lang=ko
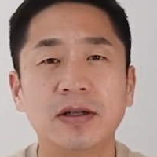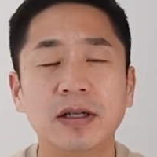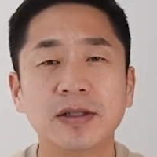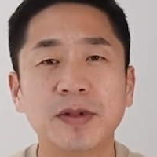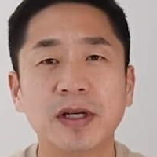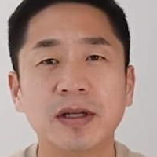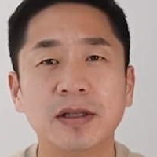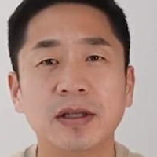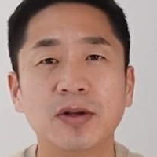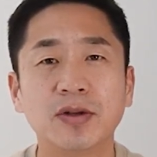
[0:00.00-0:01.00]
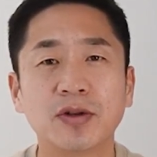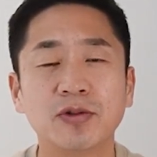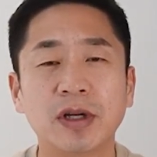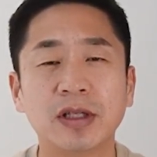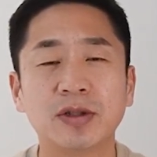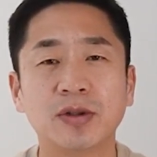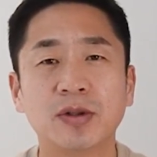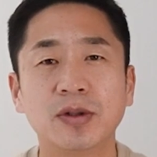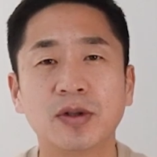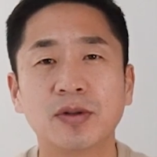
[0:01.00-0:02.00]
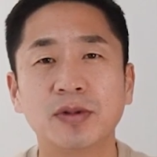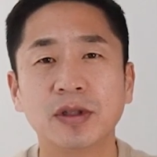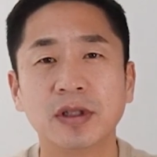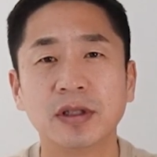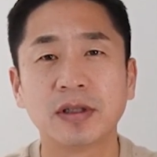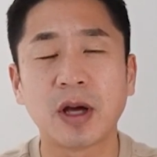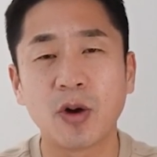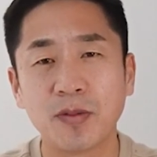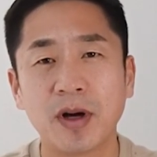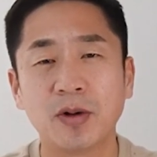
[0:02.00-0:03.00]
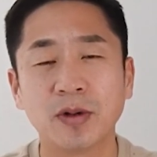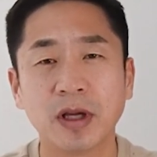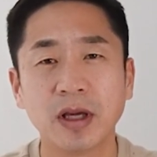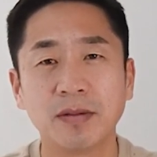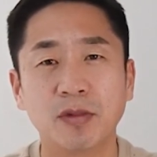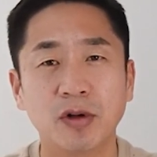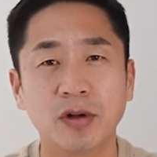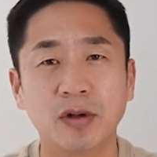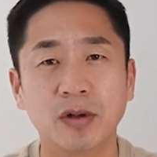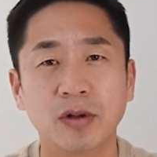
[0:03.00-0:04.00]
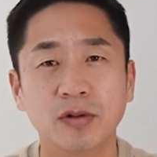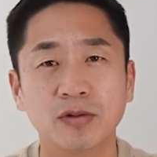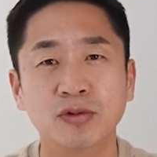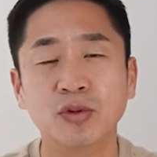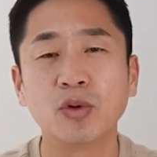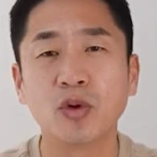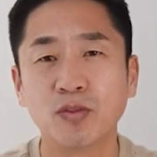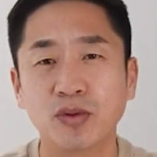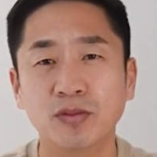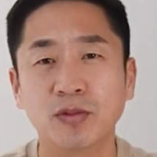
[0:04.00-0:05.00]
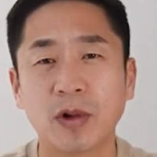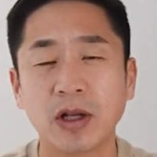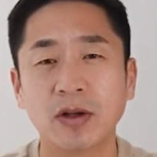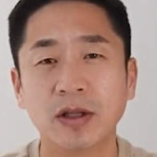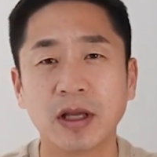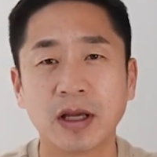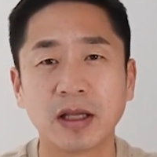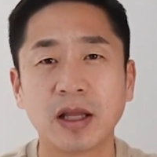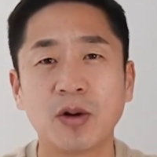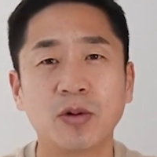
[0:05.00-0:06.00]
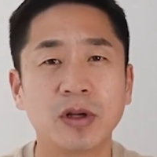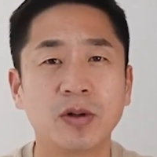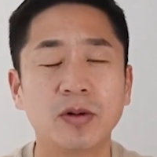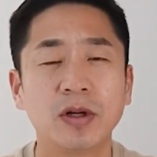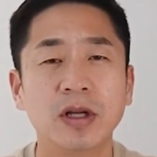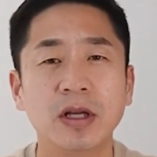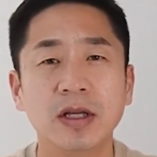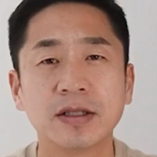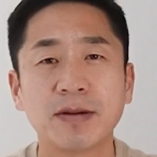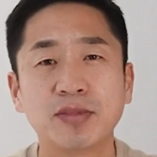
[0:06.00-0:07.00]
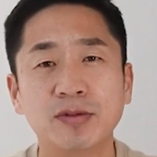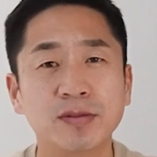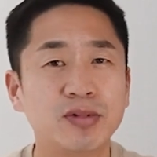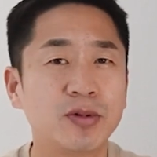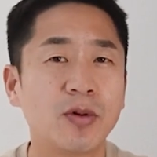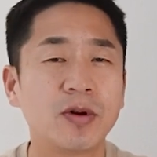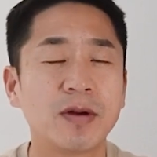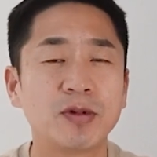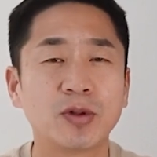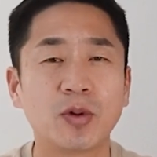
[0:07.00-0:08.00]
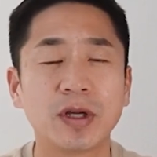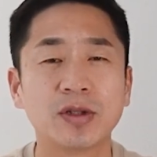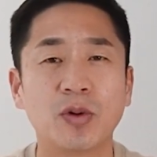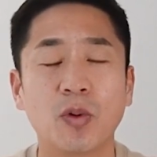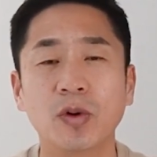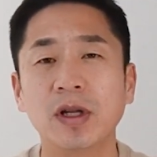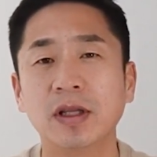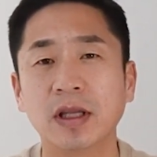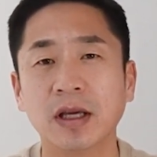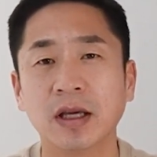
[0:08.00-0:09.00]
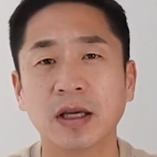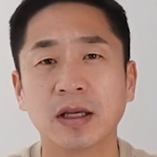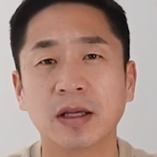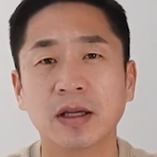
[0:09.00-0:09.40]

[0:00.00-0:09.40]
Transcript: 하지만 이런 경우가 있죠. 여러분이 타오바오에 뭐 운동용품 관련된 카테고리로 상품을 프로그램으로 통해서 올릴 때